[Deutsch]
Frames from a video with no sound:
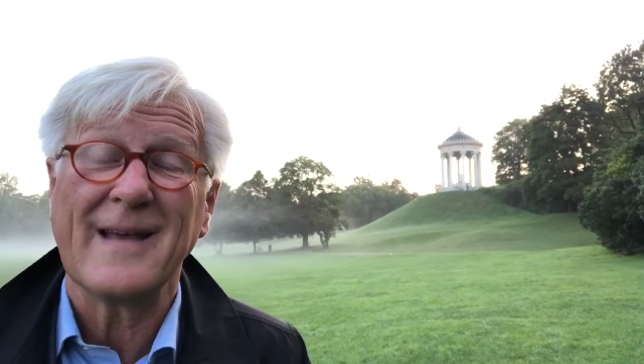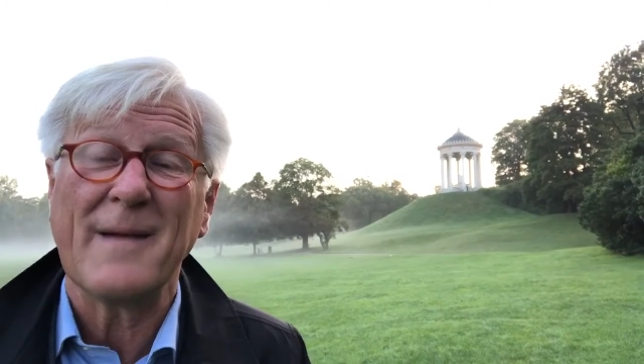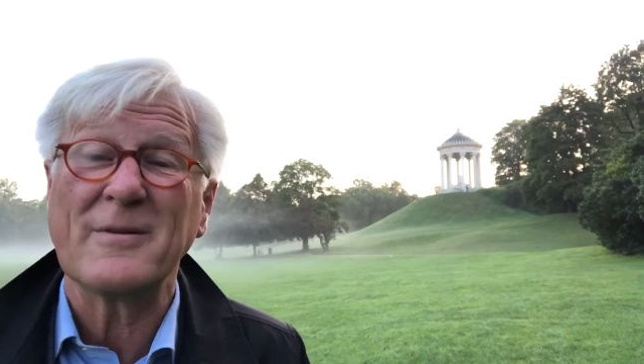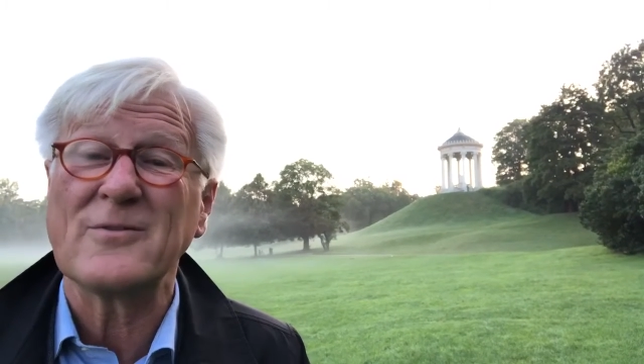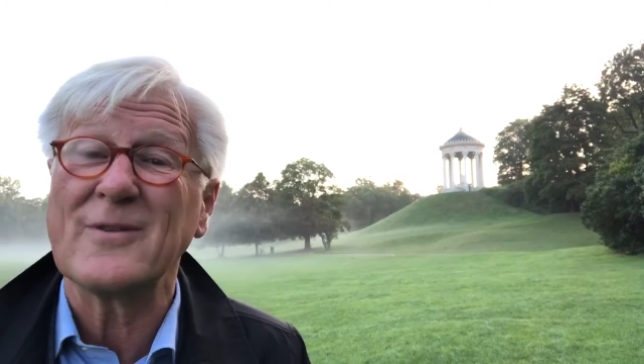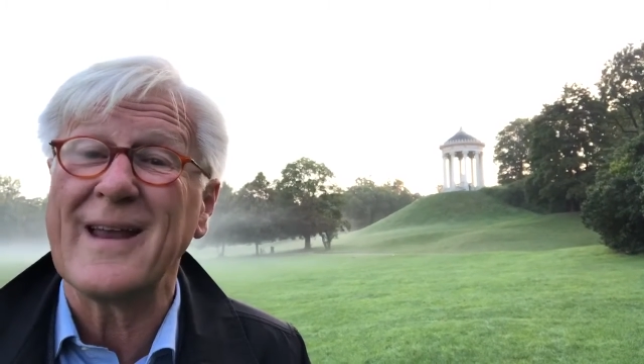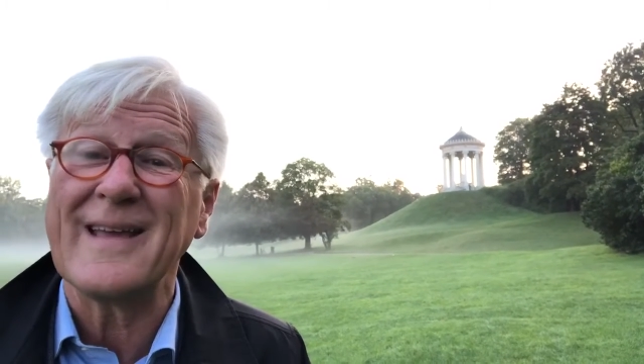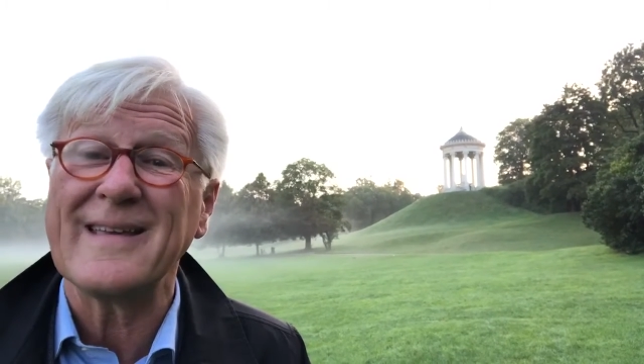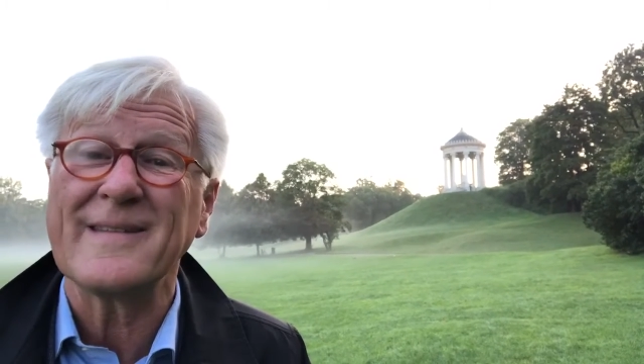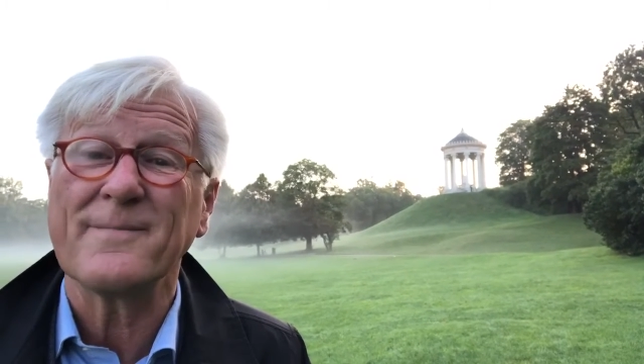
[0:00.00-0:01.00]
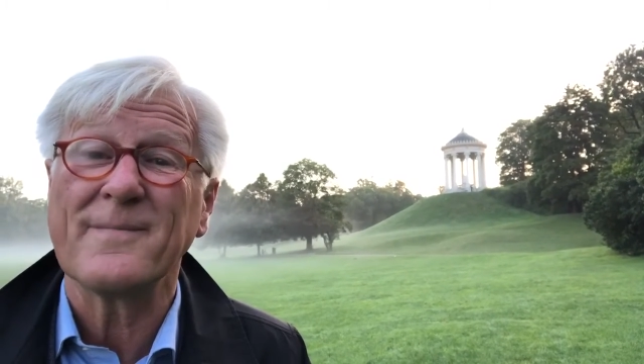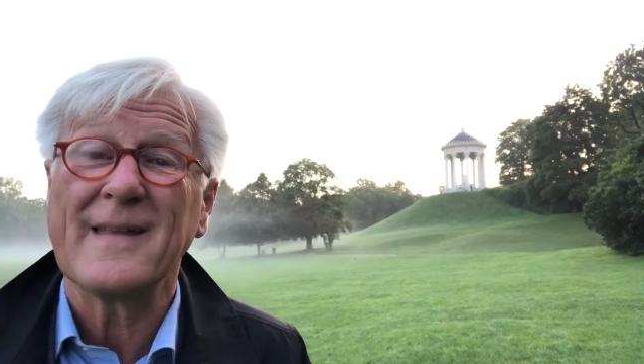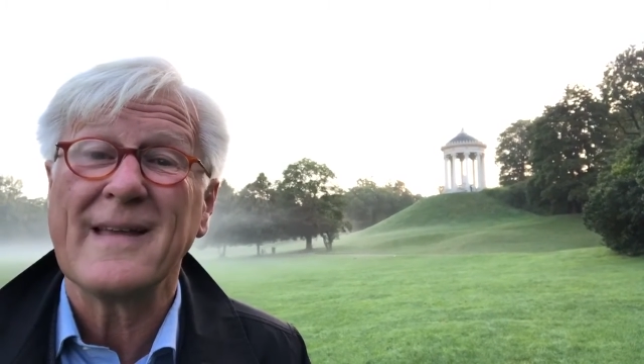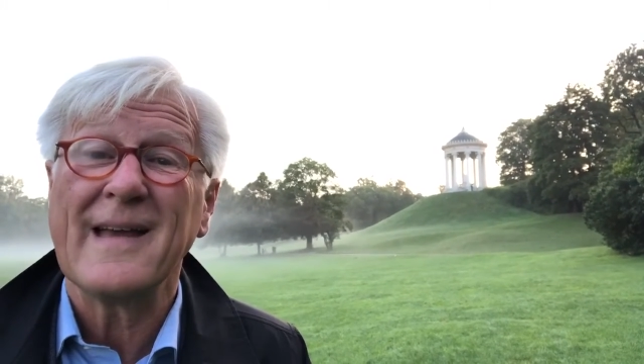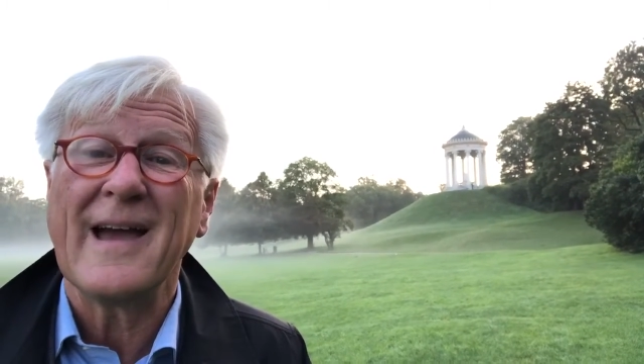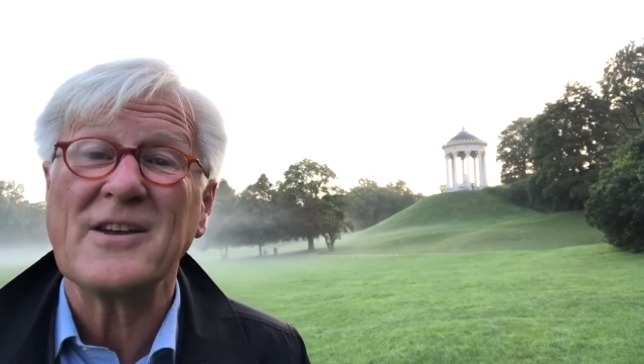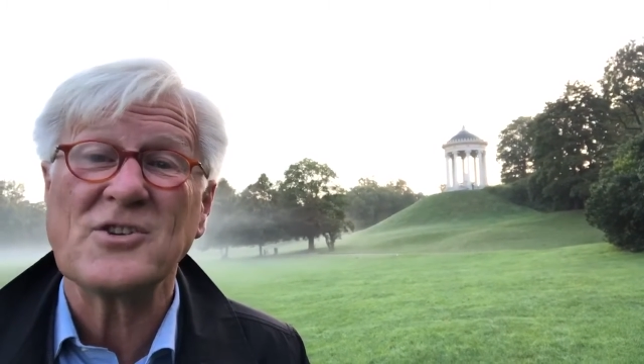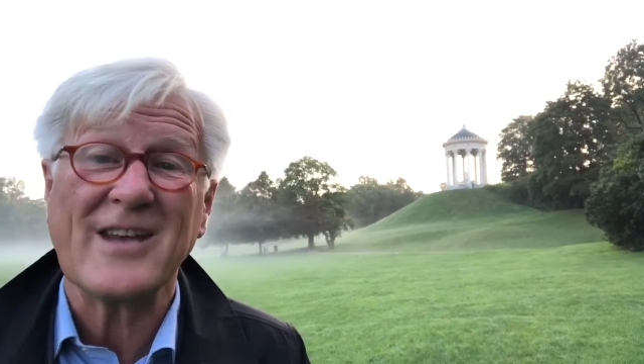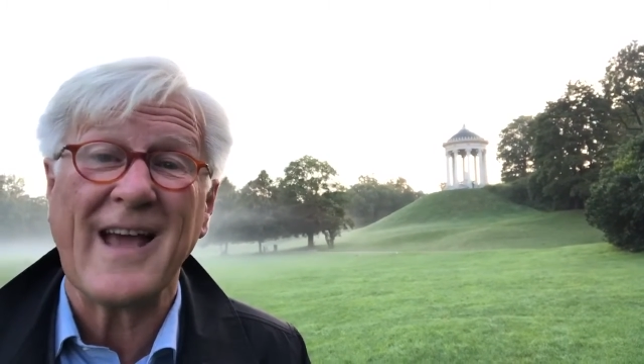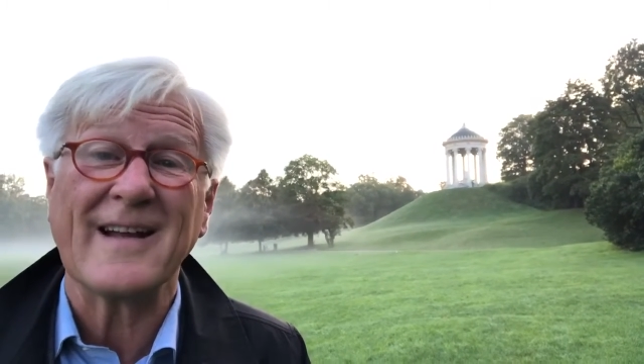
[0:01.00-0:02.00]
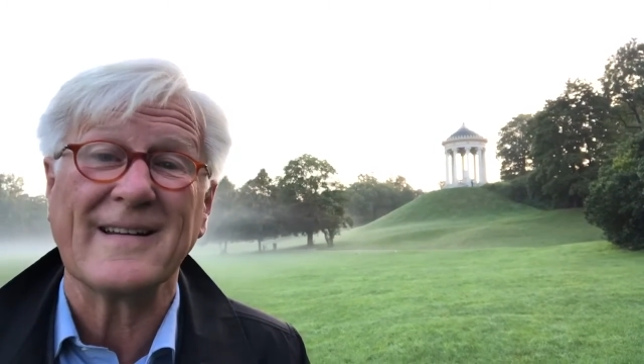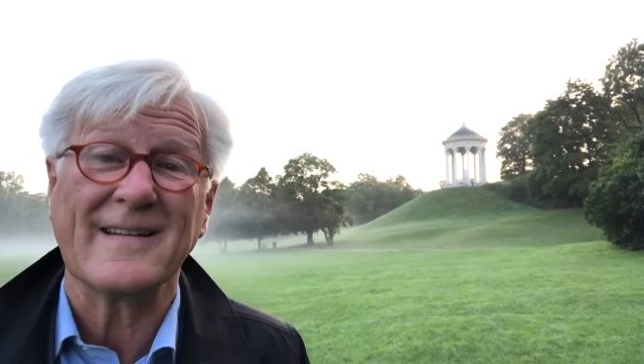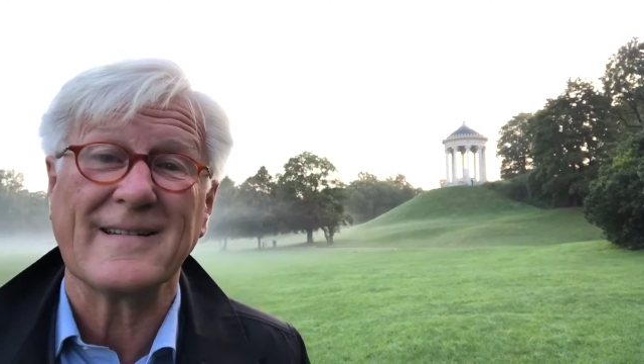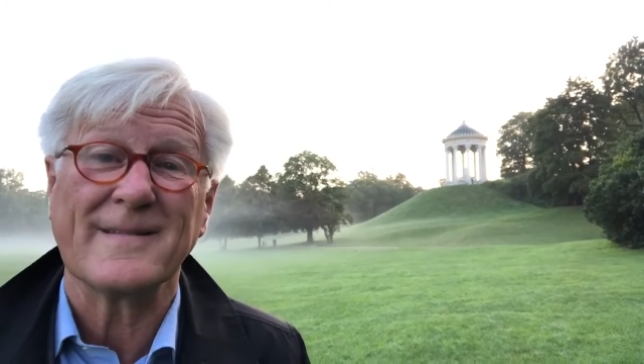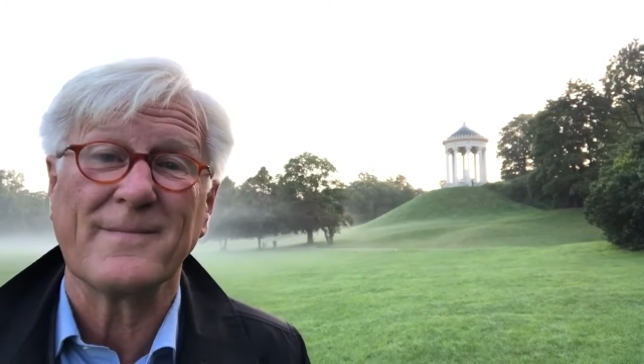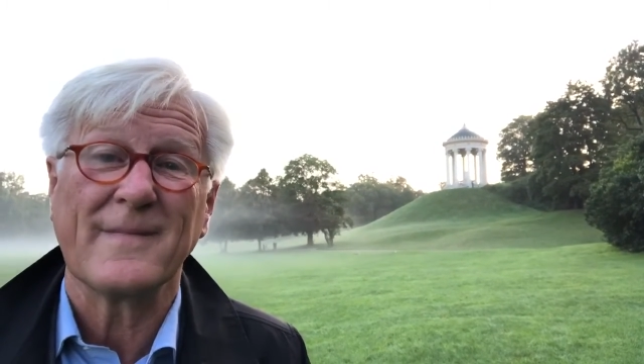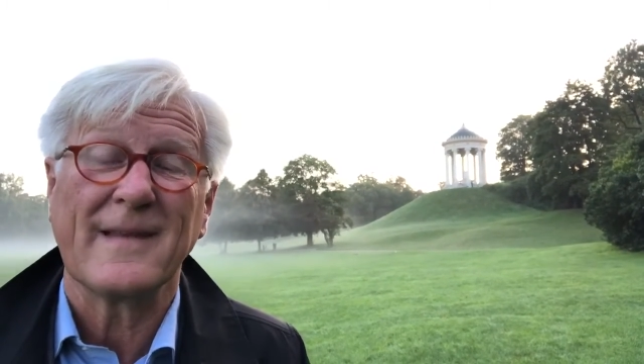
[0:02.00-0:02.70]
aber zugleich ein stärkendes,